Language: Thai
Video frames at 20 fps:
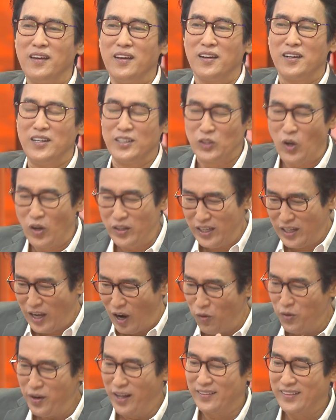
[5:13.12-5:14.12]
คือตอนที่เขา
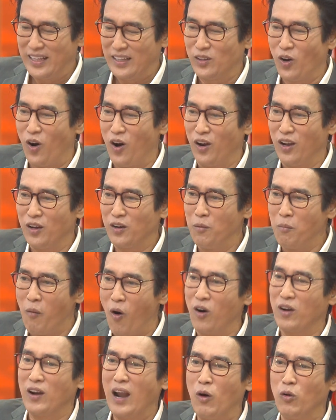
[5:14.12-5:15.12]
เนี่ยติดต่อแล้วก็บอ
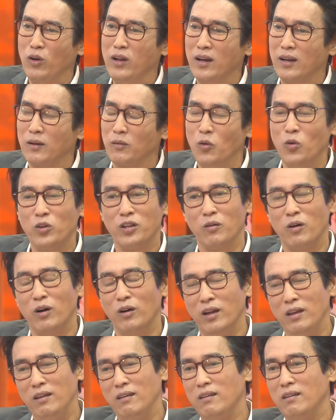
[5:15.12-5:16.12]
กเล่าเรื่องรู้สึกว่า
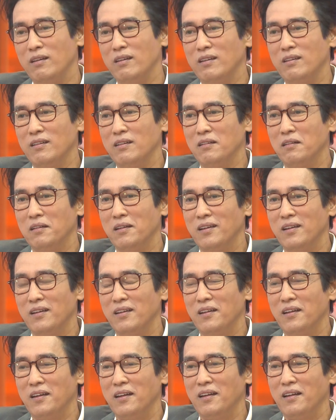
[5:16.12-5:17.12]
เฮ้ย
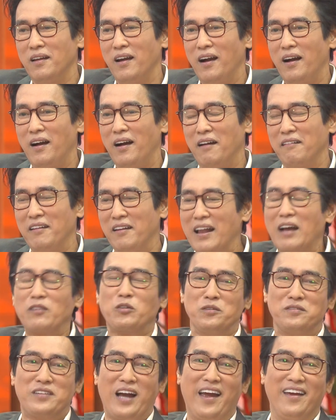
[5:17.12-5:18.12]
อันนี้น่าส
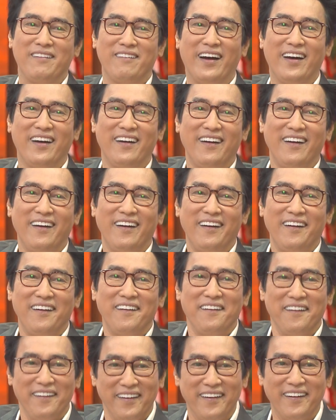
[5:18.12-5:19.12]
นใจว่ะ
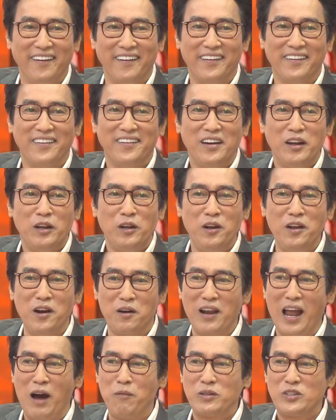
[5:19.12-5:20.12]
เออเรื่อง
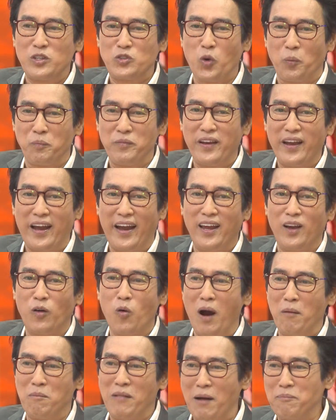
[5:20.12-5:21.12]
ราวมันจะจบยังไงค
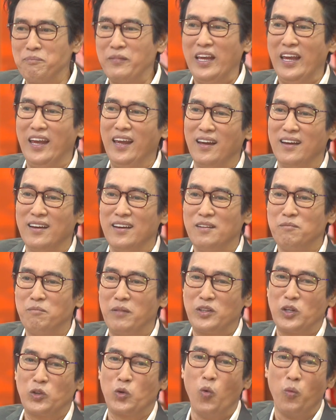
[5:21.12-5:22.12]
วามลับนี้มัน
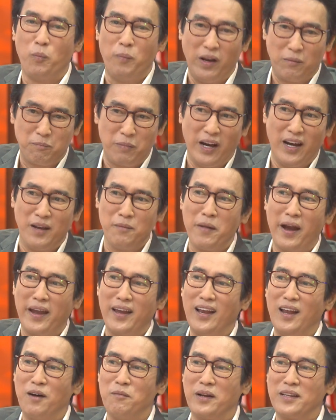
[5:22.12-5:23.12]
จะถูกเปิดเผยไหม
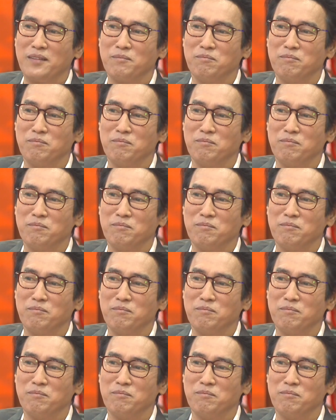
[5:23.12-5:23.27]
แล้วมัน